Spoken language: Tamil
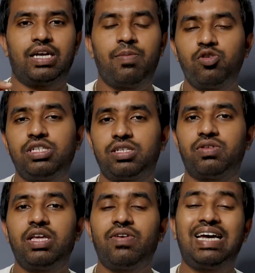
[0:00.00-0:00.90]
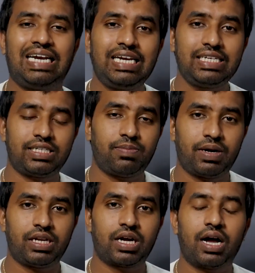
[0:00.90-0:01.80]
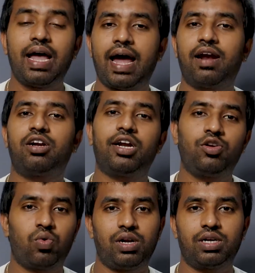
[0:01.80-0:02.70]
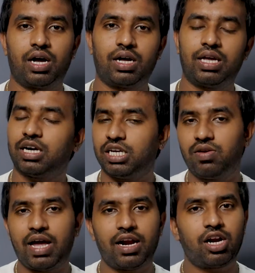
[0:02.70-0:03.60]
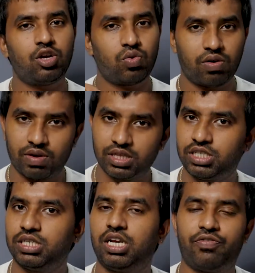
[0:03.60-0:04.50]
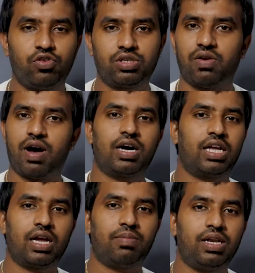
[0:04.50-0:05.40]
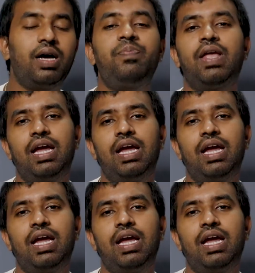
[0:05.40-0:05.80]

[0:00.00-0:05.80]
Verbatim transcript: எமோஜிஸ் வந்து இவங்க ரீடிசைன் பண்ணிருக்காங்க ஆண்ட்ராய்ட் டுவெல்க்காக யாருக்காவது ஆண்ட்ராய்ட் டுவெல் வந்துச்சு இல்ல ஃபியூச்சர்ல வாங்குறீங்க அப்படின்னா